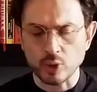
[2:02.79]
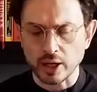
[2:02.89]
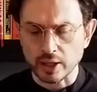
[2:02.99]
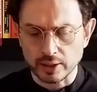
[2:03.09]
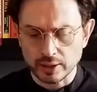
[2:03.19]

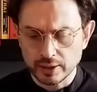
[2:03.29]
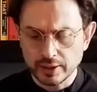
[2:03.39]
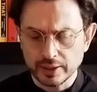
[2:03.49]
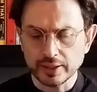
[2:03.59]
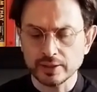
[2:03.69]
voix
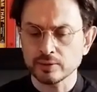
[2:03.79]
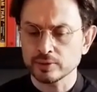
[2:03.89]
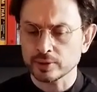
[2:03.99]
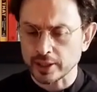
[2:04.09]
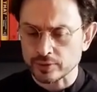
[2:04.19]
et ta
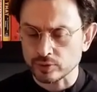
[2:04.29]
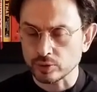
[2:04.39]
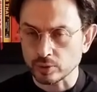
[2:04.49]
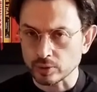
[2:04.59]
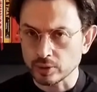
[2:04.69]

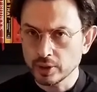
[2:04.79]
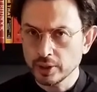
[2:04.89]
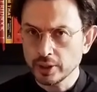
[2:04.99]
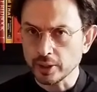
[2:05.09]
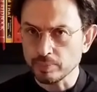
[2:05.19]
vocation,
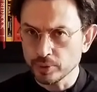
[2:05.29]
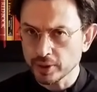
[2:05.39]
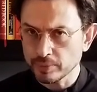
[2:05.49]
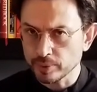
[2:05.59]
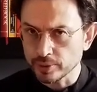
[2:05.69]
et
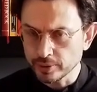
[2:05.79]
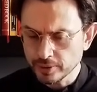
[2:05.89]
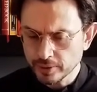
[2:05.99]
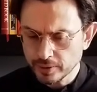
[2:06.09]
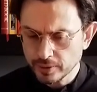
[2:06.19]
peu à peu,